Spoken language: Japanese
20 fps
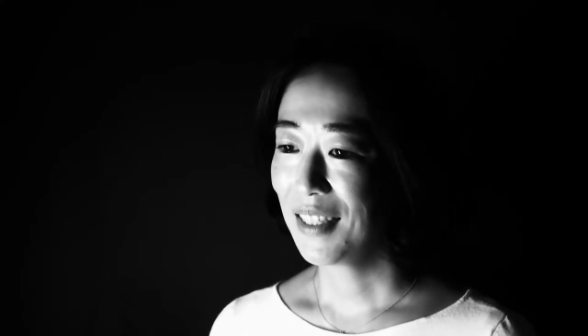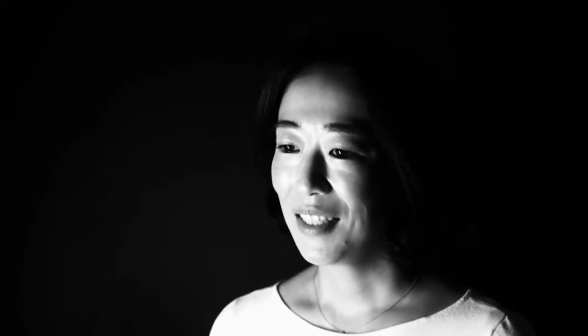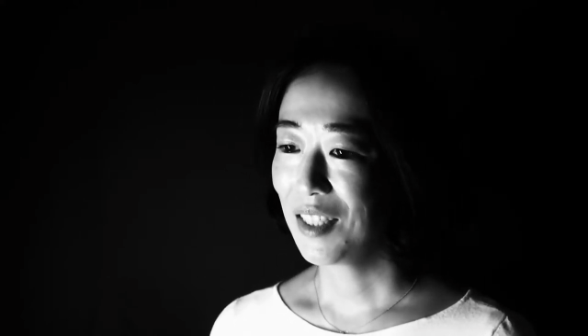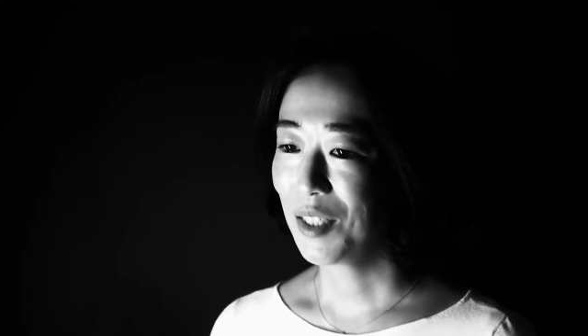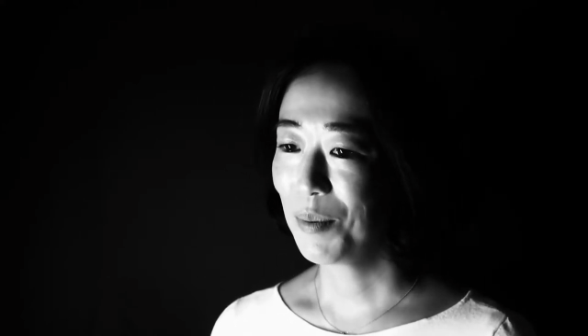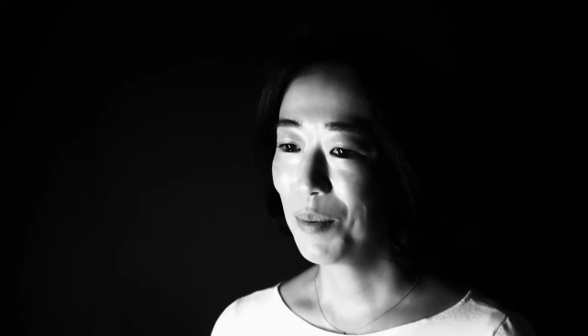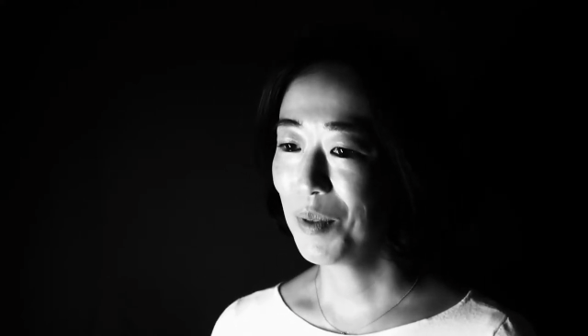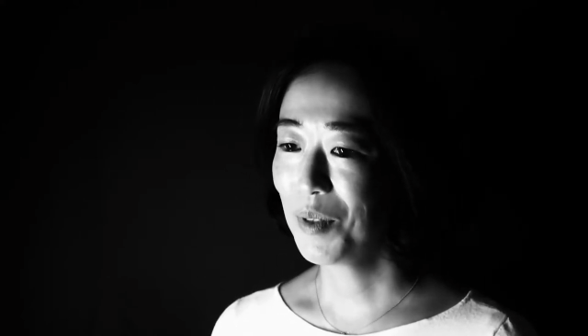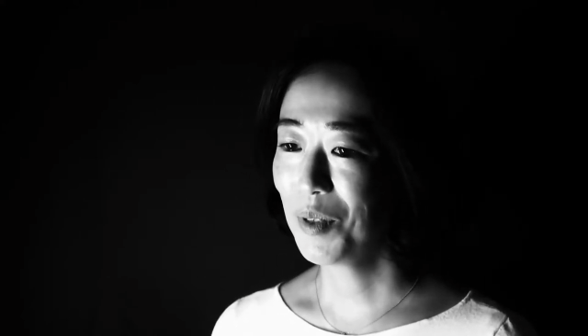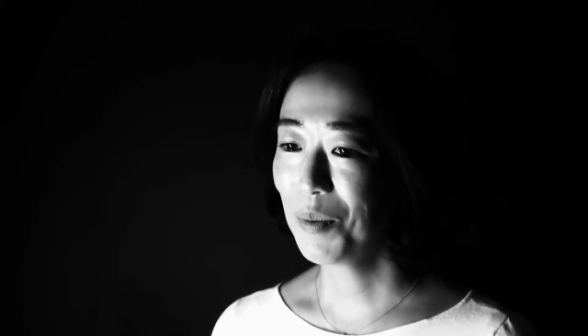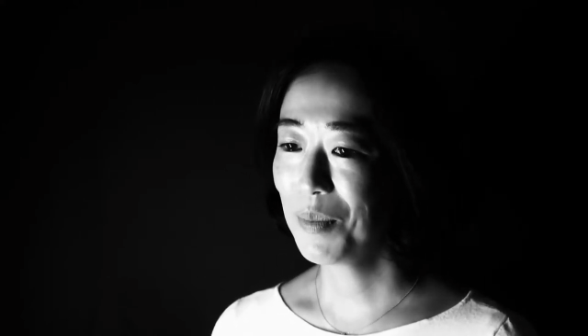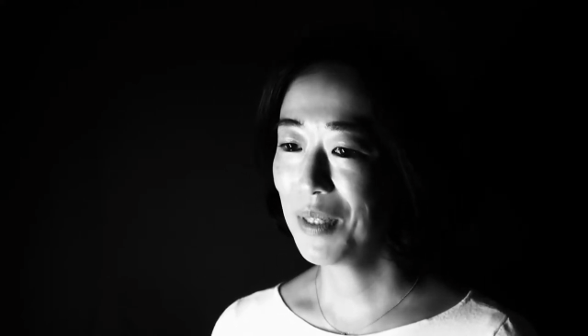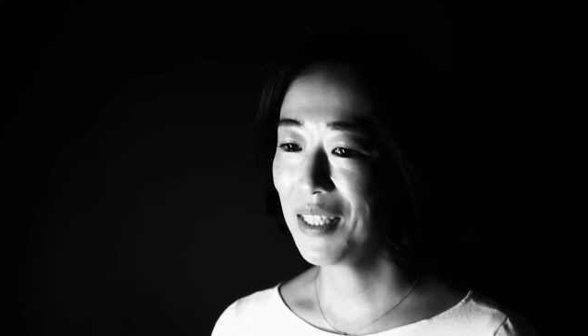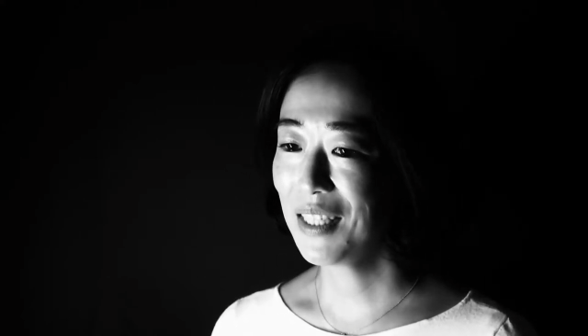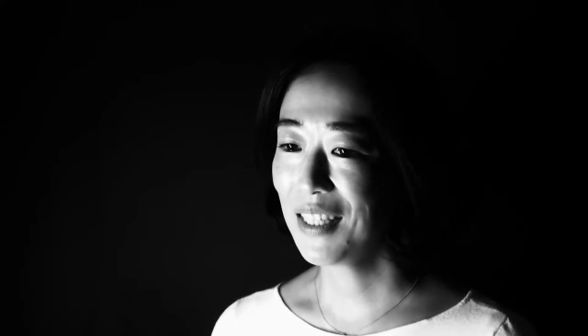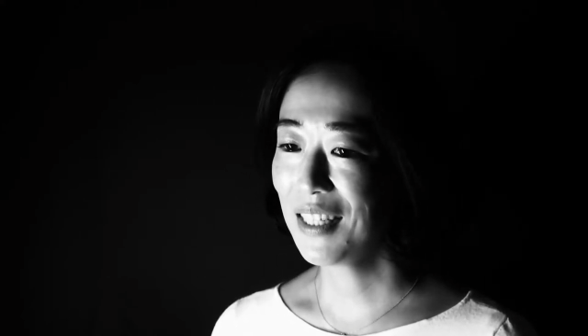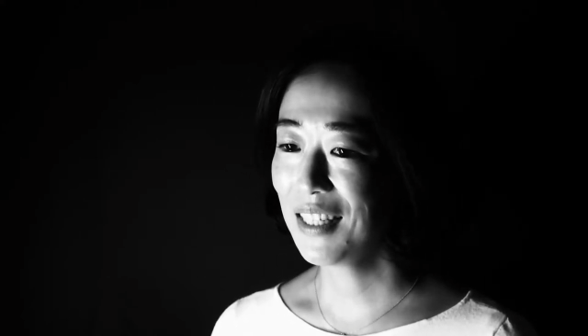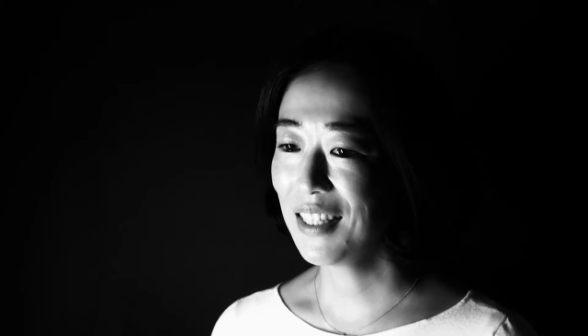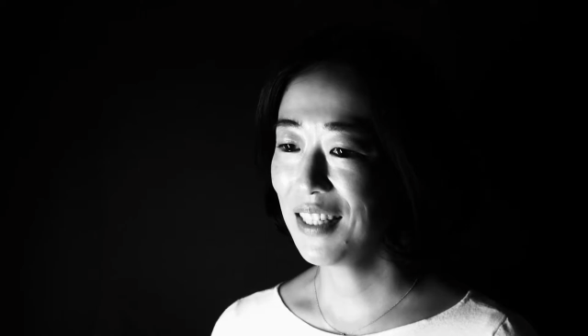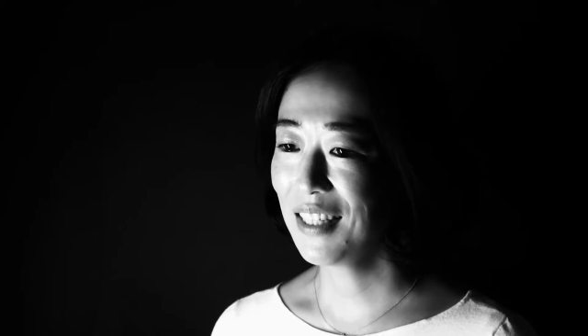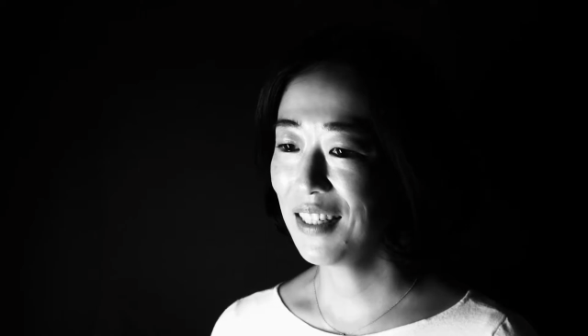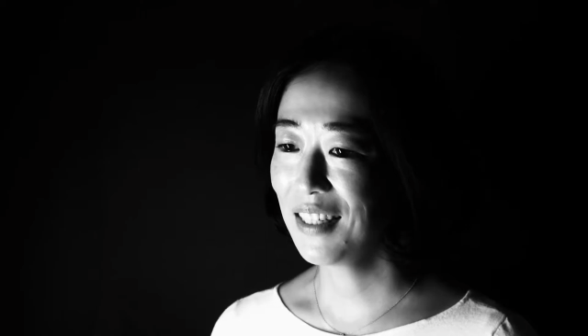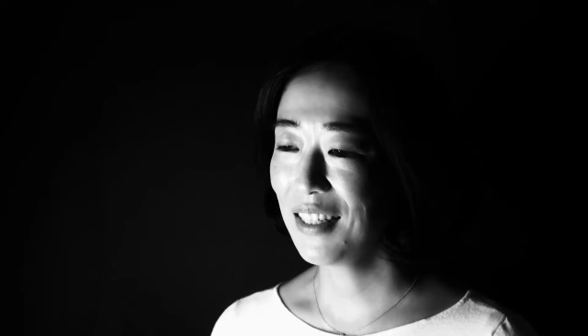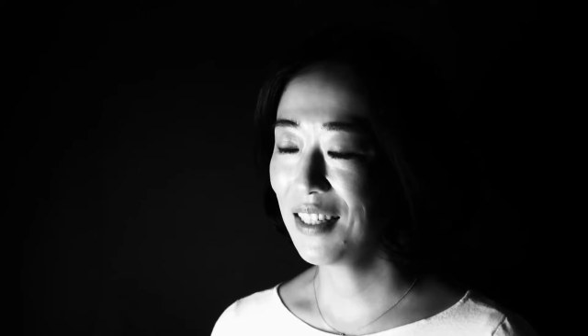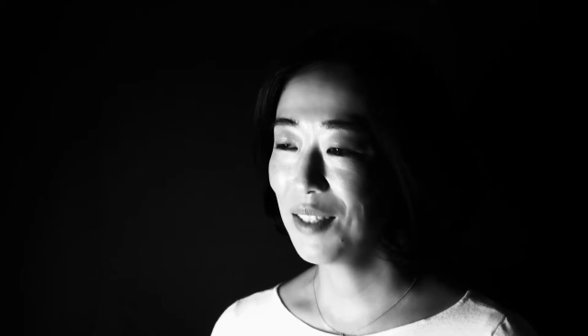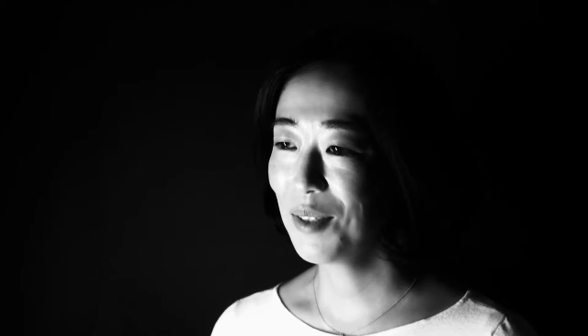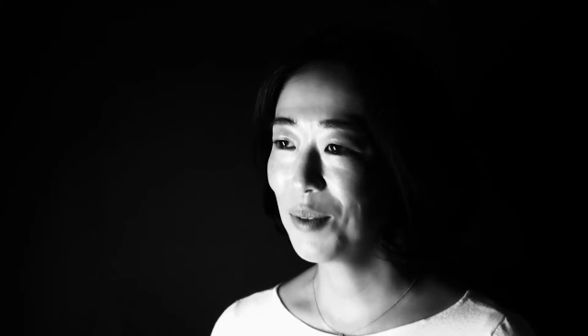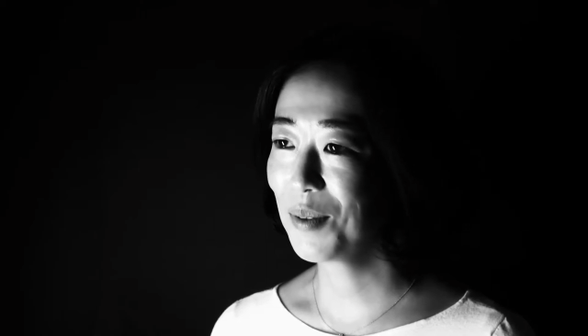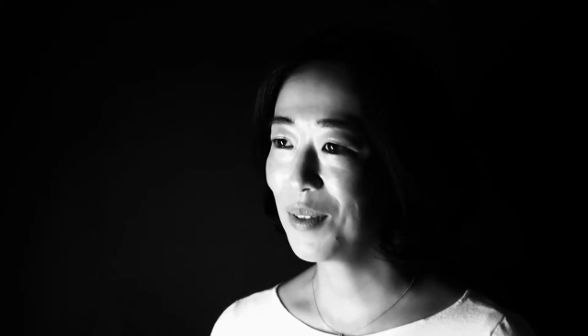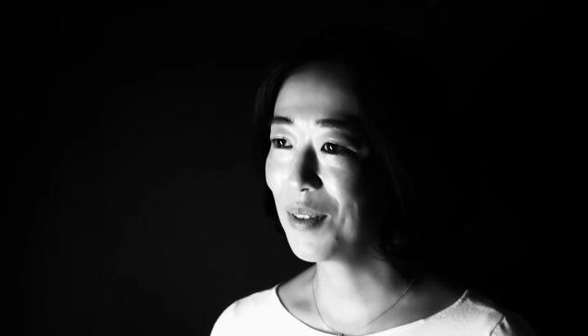自分の身近な
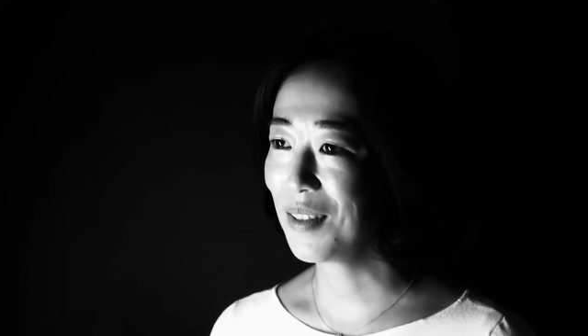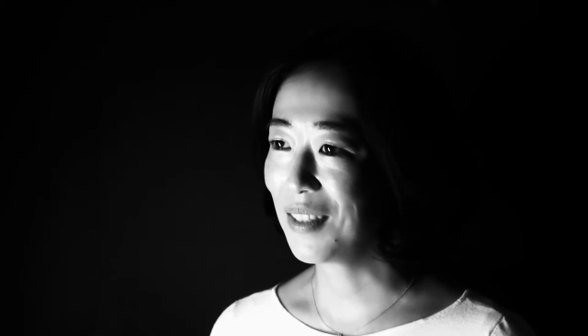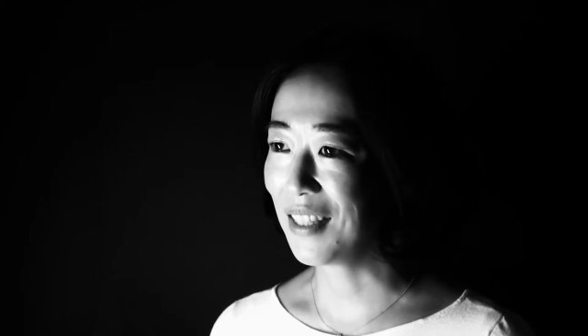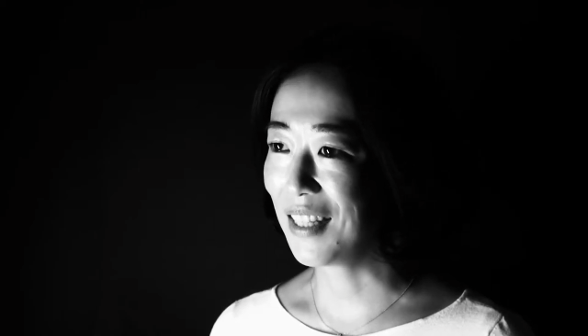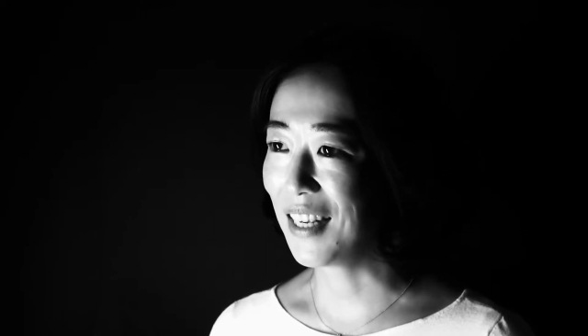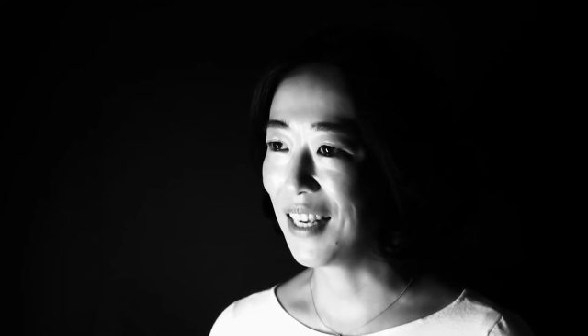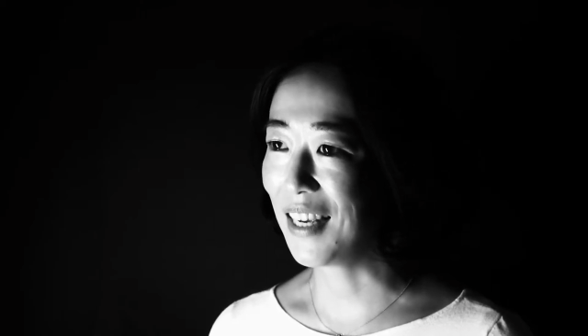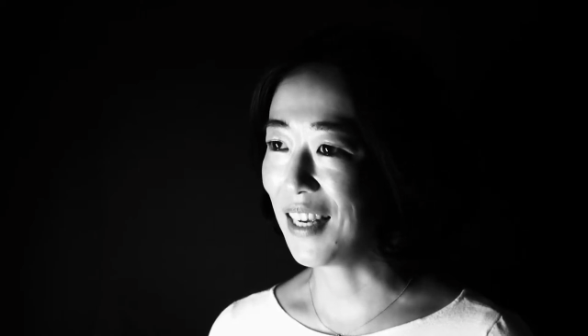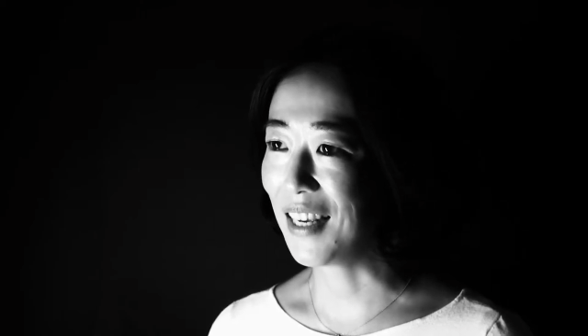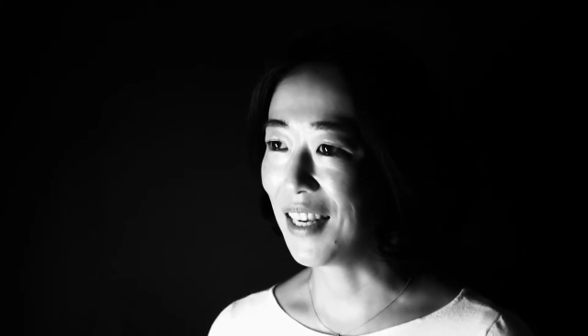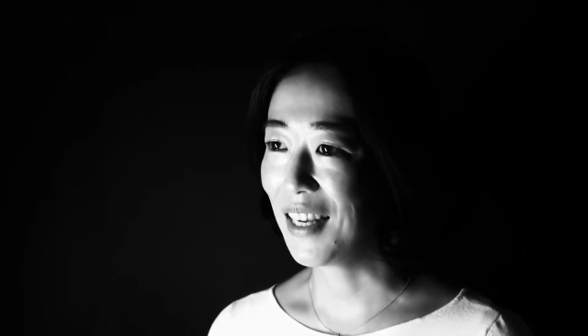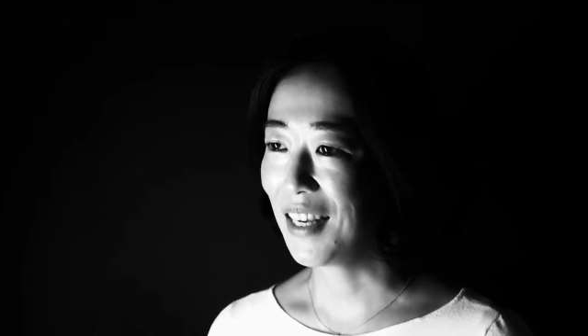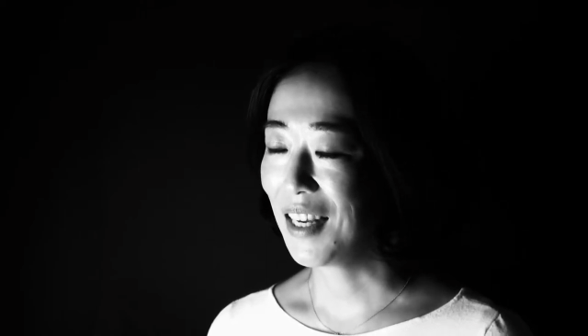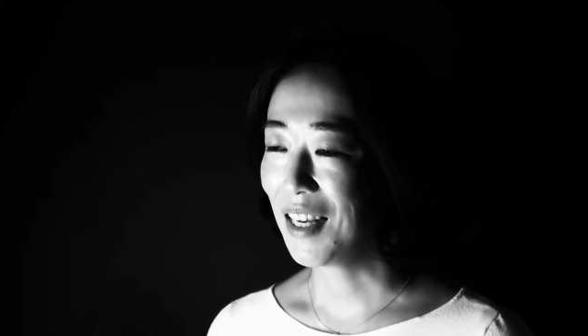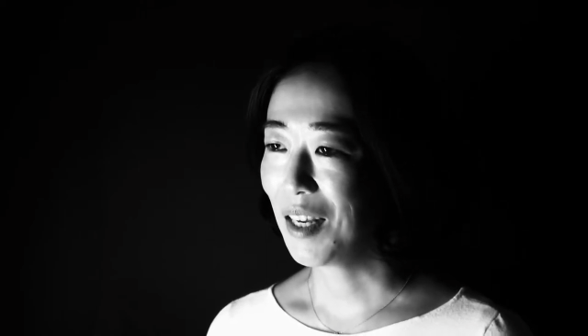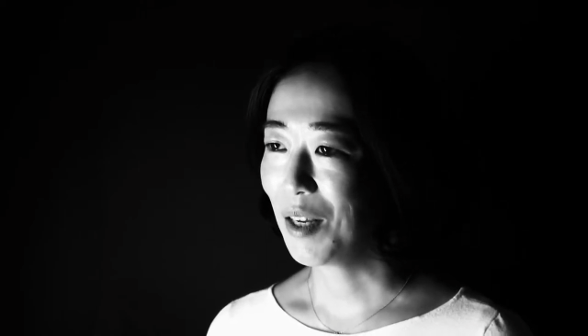家族って